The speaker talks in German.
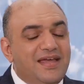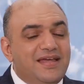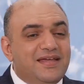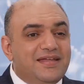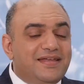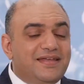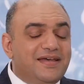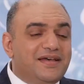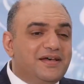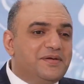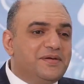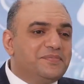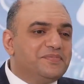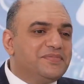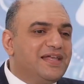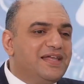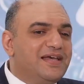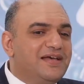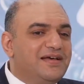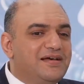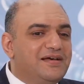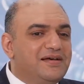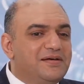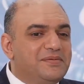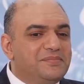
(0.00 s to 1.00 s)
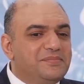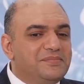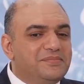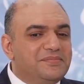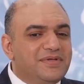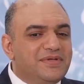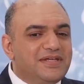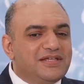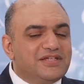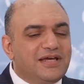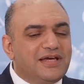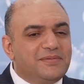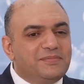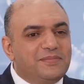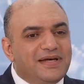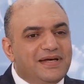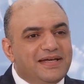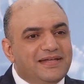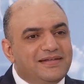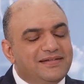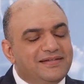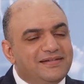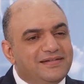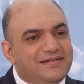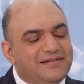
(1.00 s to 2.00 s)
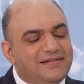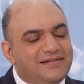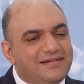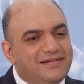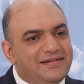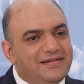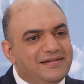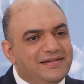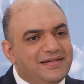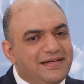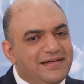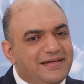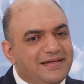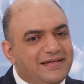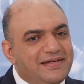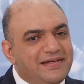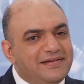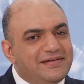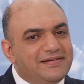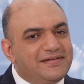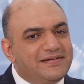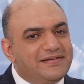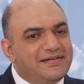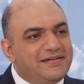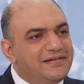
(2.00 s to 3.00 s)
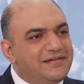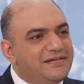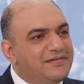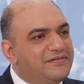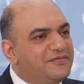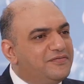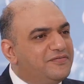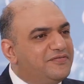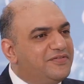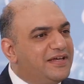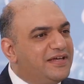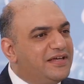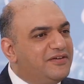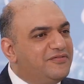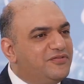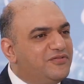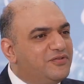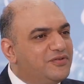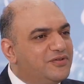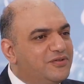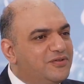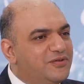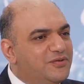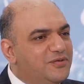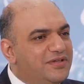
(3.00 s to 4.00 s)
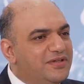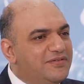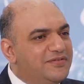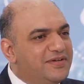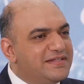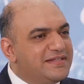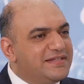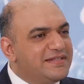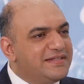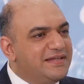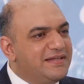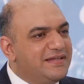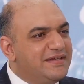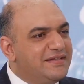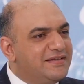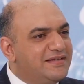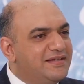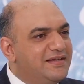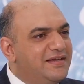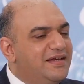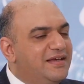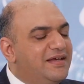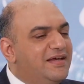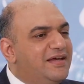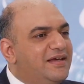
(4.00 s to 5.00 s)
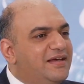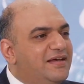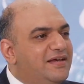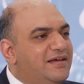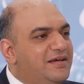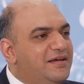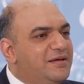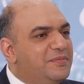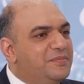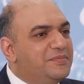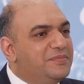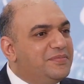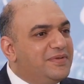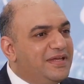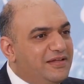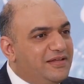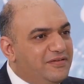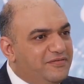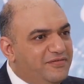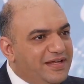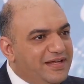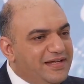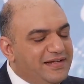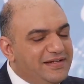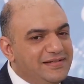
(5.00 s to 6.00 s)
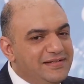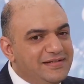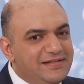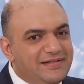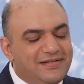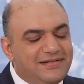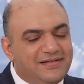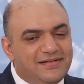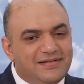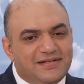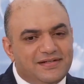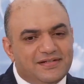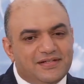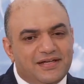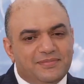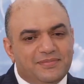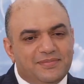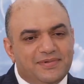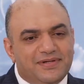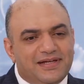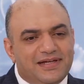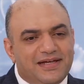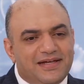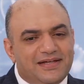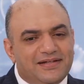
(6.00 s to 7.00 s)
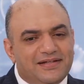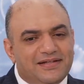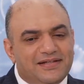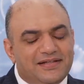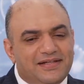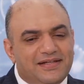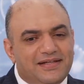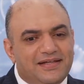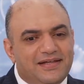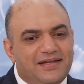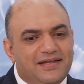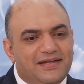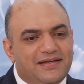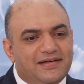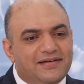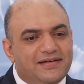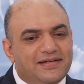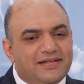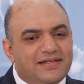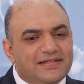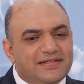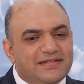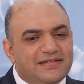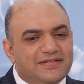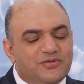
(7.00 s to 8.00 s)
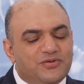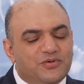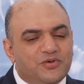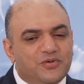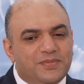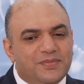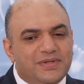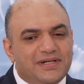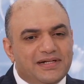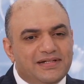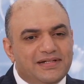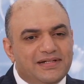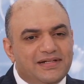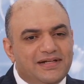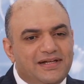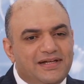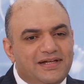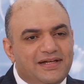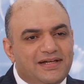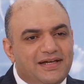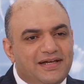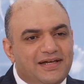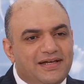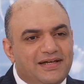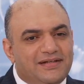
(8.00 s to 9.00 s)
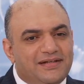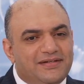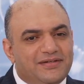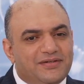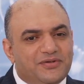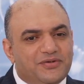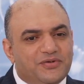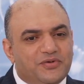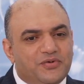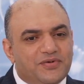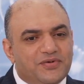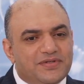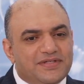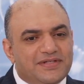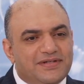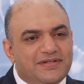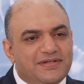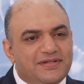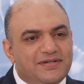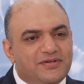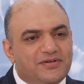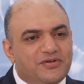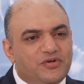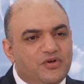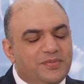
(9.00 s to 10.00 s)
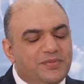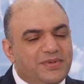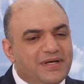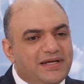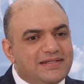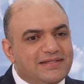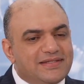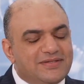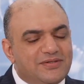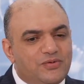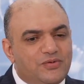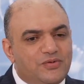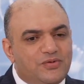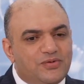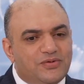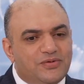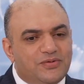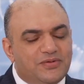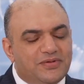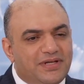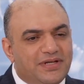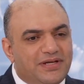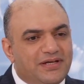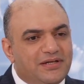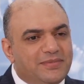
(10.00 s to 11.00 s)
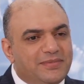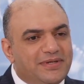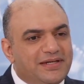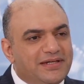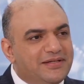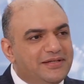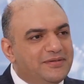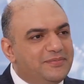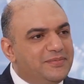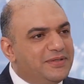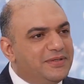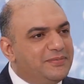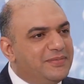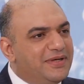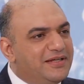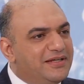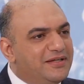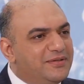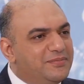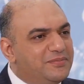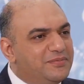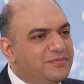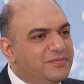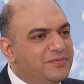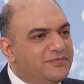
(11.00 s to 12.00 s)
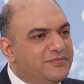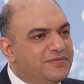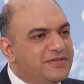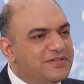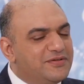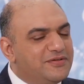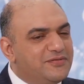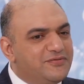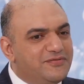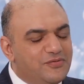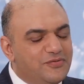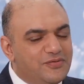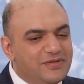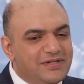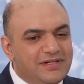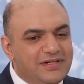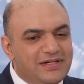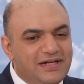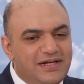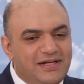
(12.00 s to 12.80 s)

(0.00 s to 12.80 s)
Ja, ähm, ich habe meine äh, Karriere in Frankfurt Universität ähm, entwickelt. Ich habe eine, die Ehre, dass ich nochmal eine große Kooperation und Arbeit mit meinem Professor Vogel,